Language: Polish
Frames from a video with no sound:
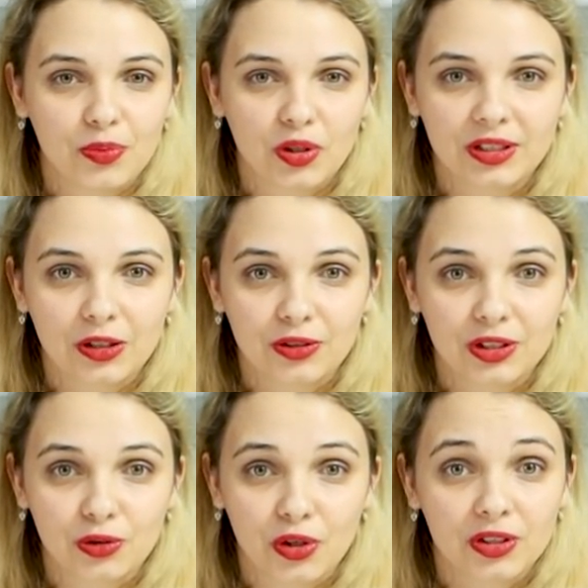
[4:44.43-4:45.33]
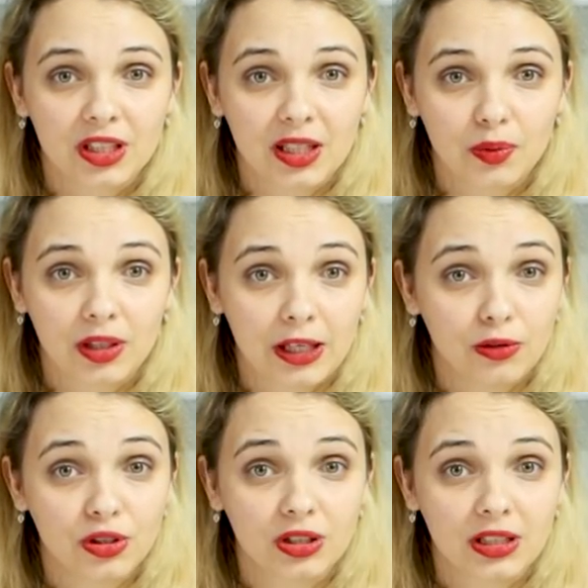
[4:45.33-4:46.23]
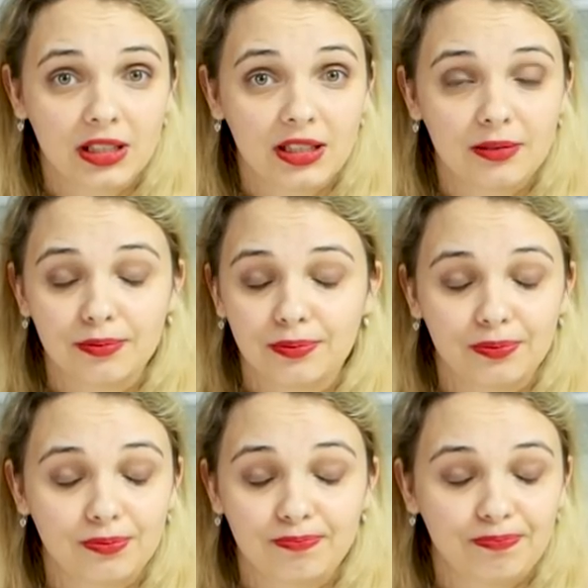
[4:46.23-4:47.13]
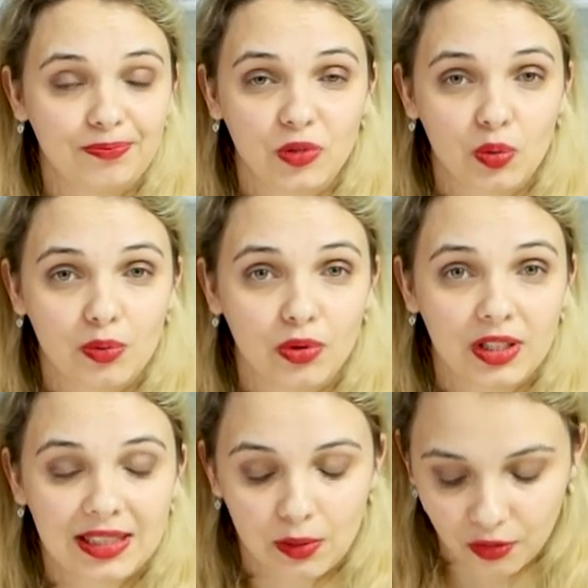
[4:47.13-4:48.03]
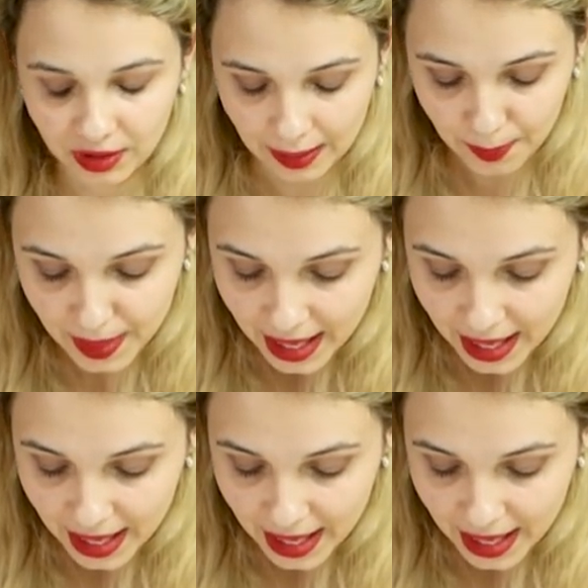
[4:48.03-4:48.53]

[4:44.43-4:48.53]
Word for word: Polsce odzyskującej niepodległość i to by było niesamowite.